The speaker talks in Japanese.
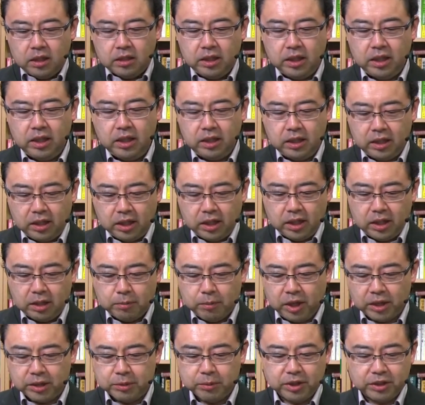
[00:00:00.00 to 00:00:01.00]
で、
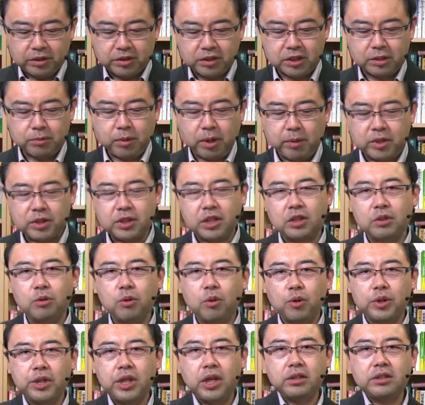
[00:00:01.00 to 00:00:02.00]
今言ってしまいましたけ
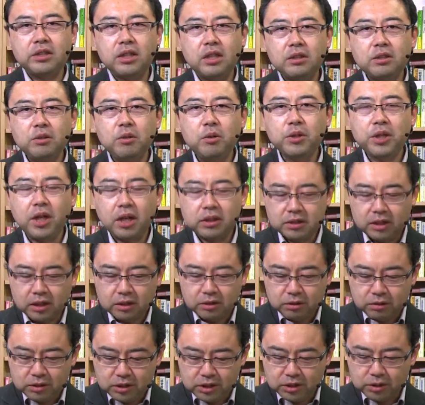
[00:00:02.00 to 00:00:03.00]
ど、お客さんのお客さ
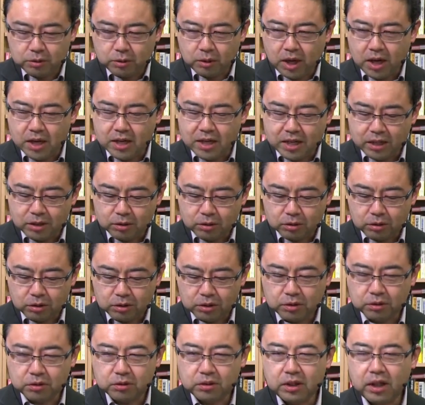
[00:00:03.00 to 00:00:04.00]
んのニーズを考えるこ
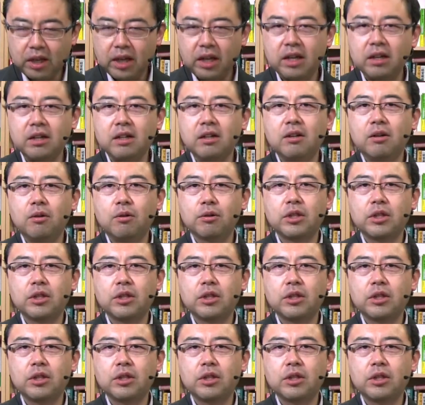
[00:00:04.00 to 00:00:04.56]
とによって、